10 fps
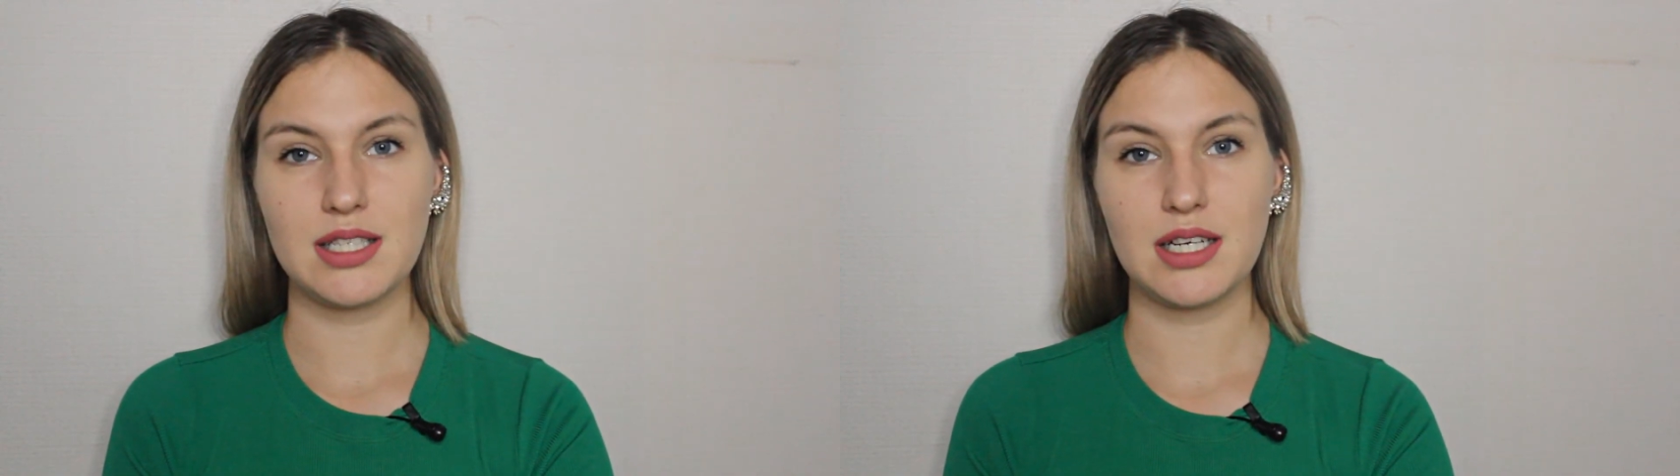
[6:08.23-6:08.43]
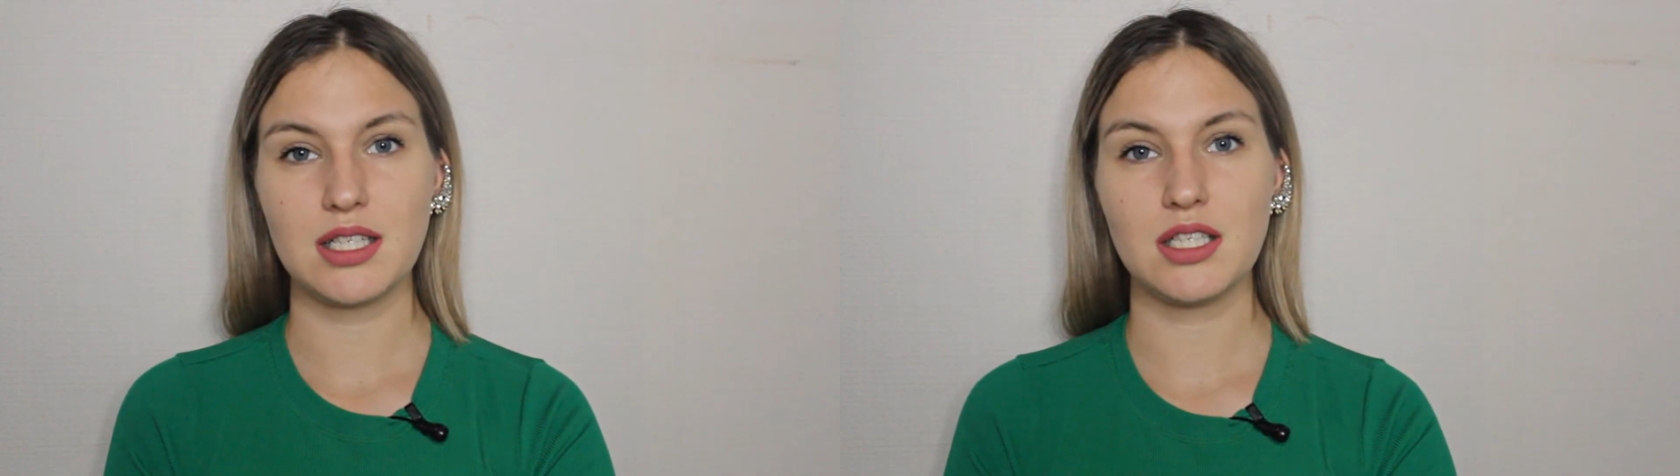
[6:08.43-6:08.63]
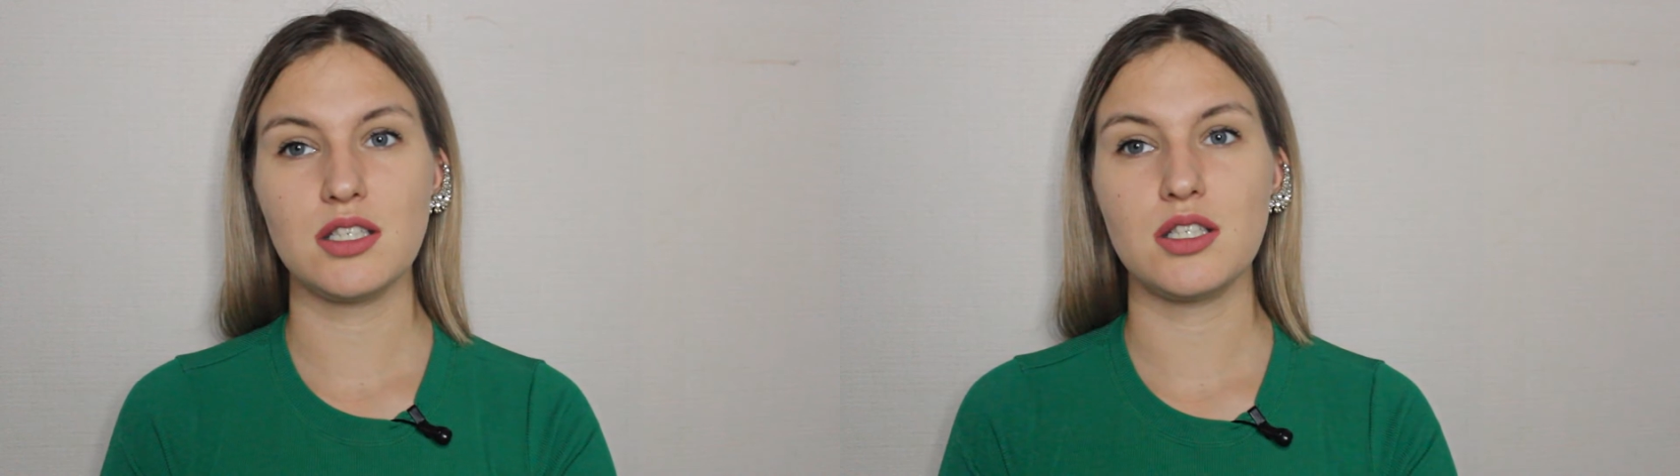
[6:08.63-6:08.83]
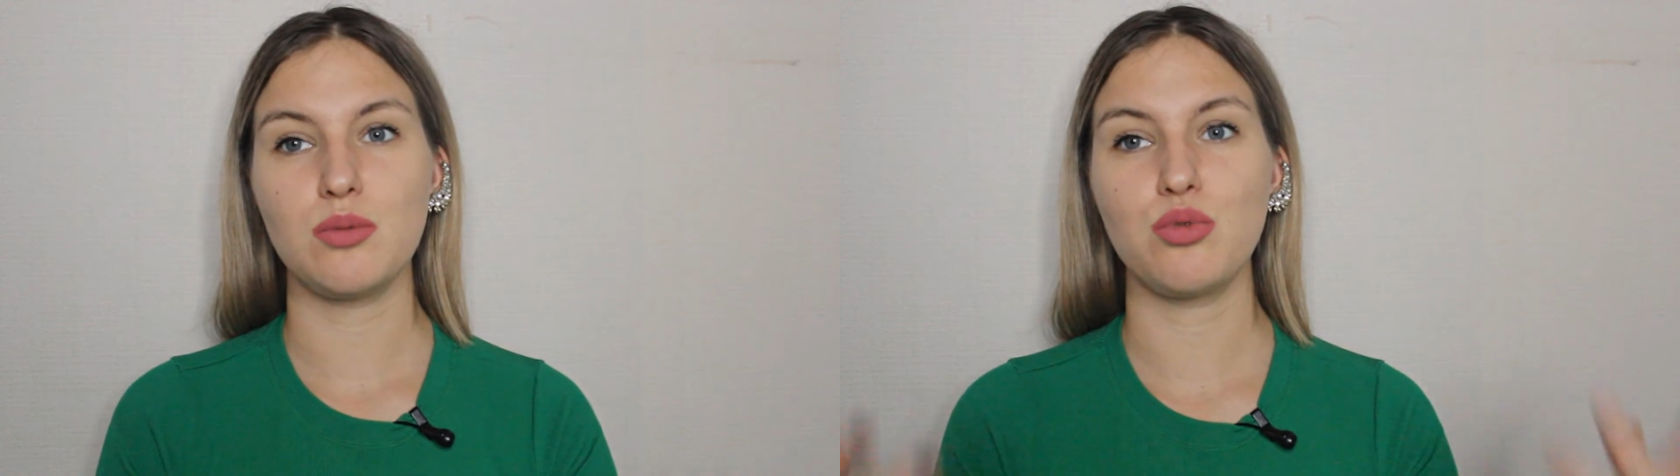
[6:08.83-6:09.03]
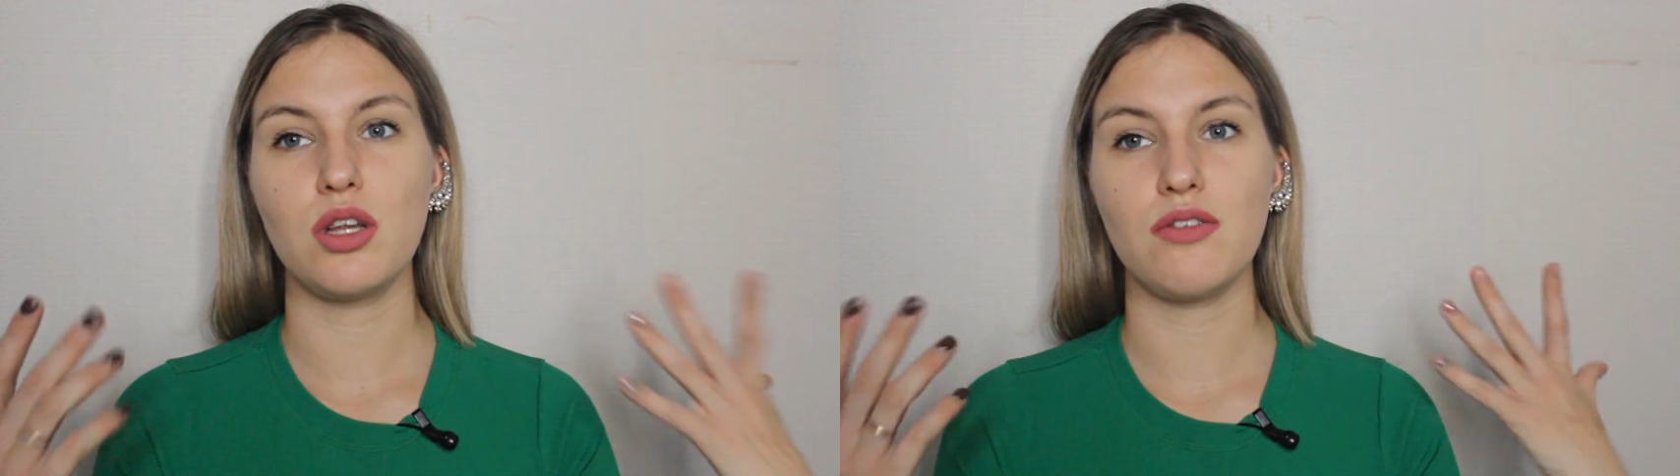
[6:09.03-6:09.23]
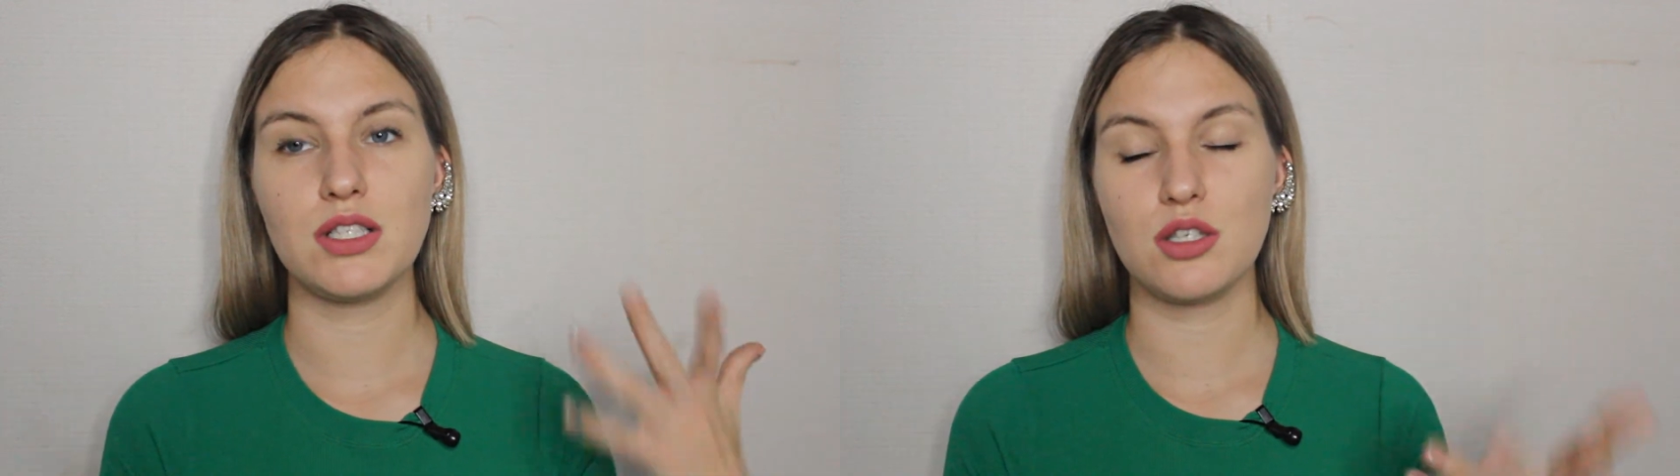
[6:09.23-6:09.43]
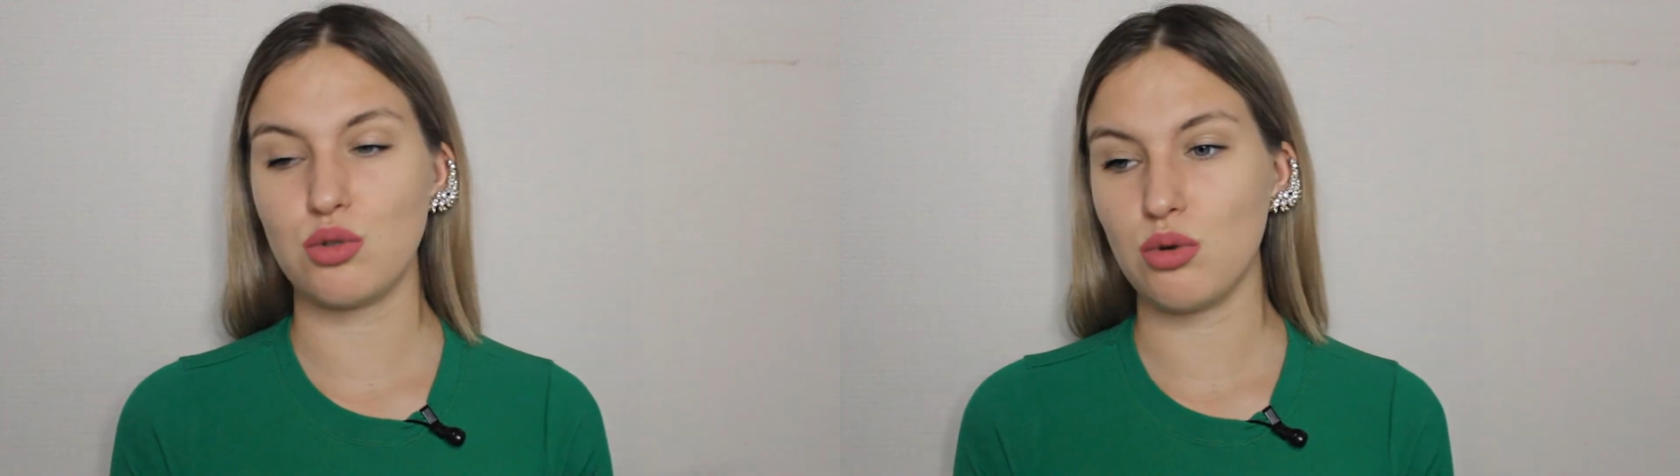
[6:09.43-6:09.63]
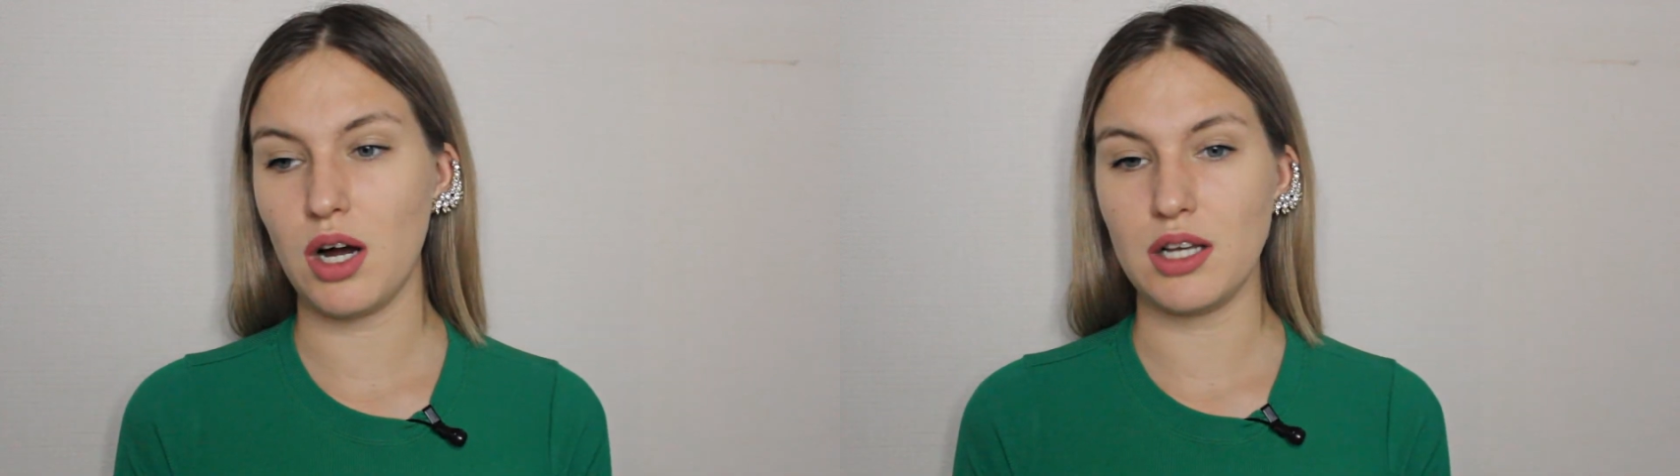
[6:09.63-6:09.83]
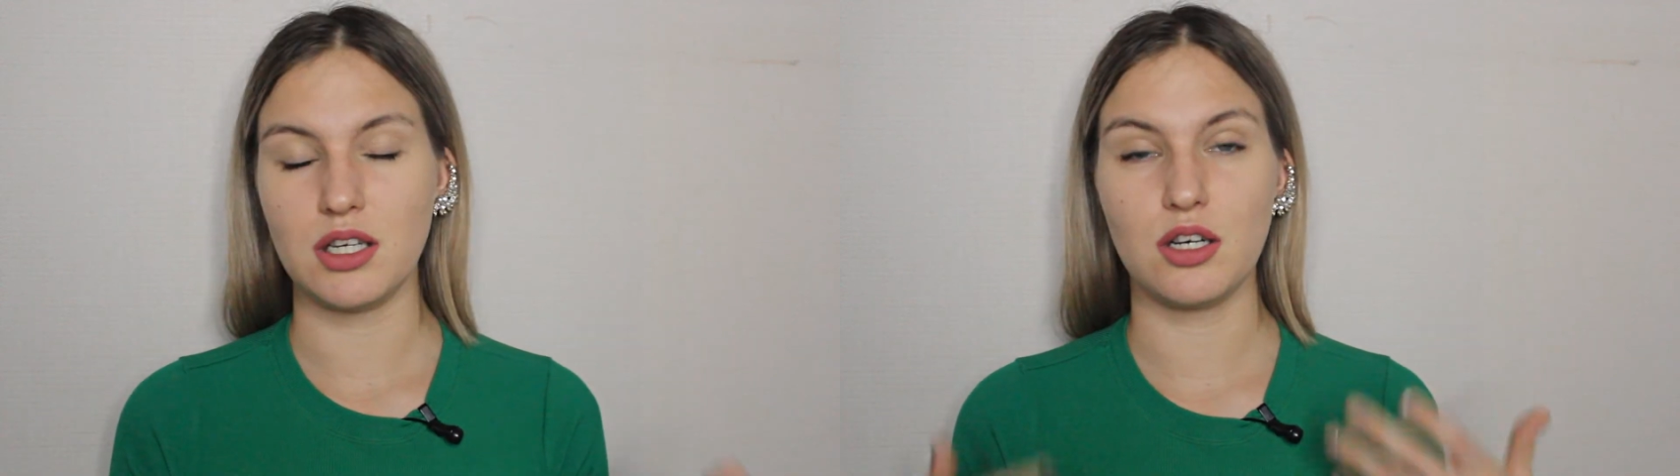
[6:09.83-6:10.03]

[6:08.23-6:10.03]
Если хотите, сниму для вас актуальный,